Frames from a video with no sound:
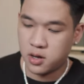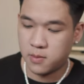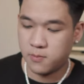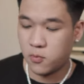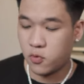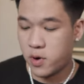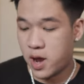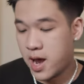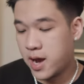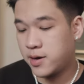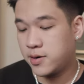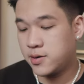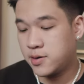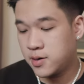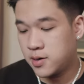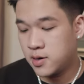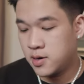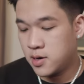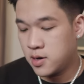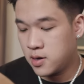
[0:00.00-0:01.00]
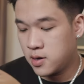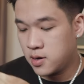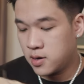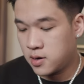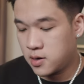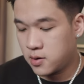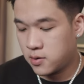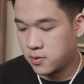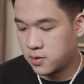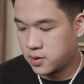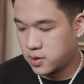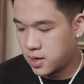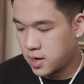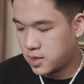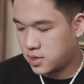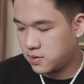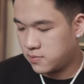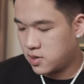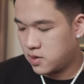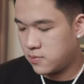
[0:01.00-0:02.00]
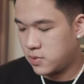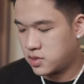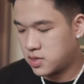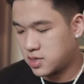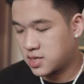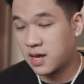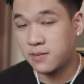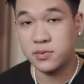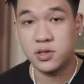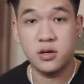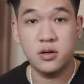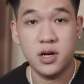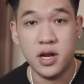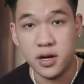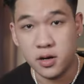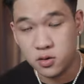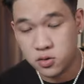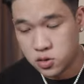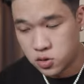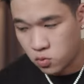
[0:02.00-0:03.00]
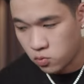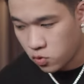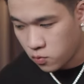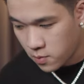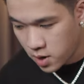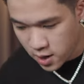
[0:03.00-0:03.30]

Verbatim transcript: màu đen Ok thì bây giờ mình sẽ tạm thời để nó xuống một